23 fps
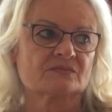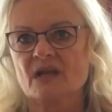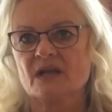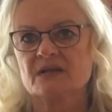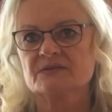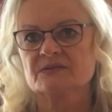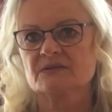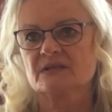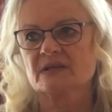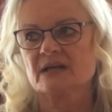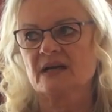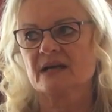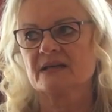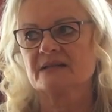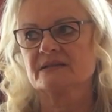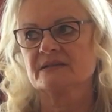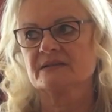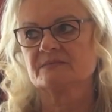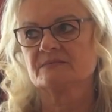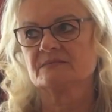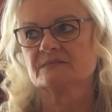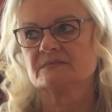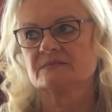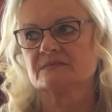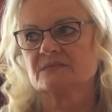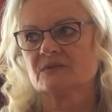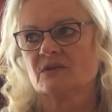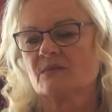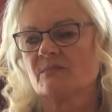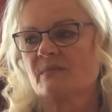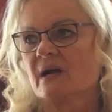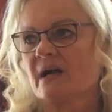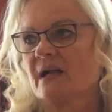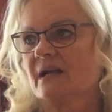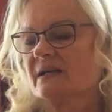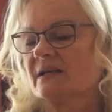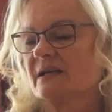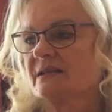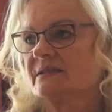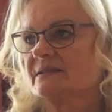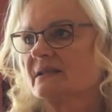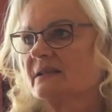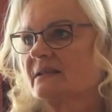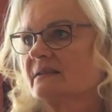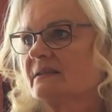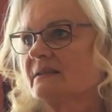Also gerade im normalen
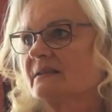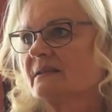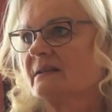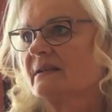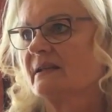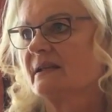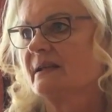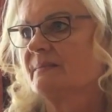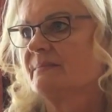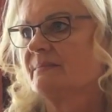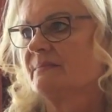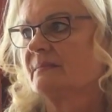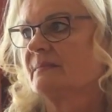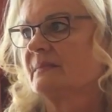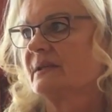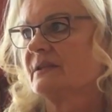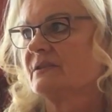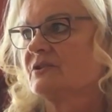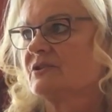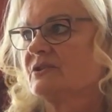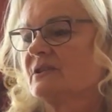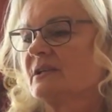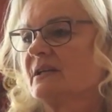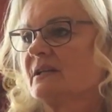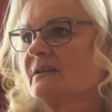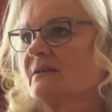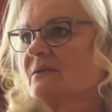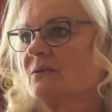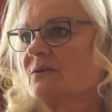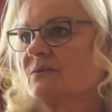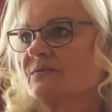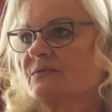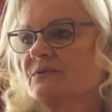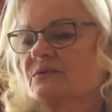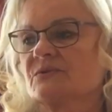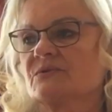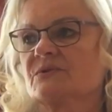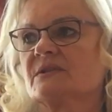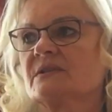alltäglichen Leben entstehen oft so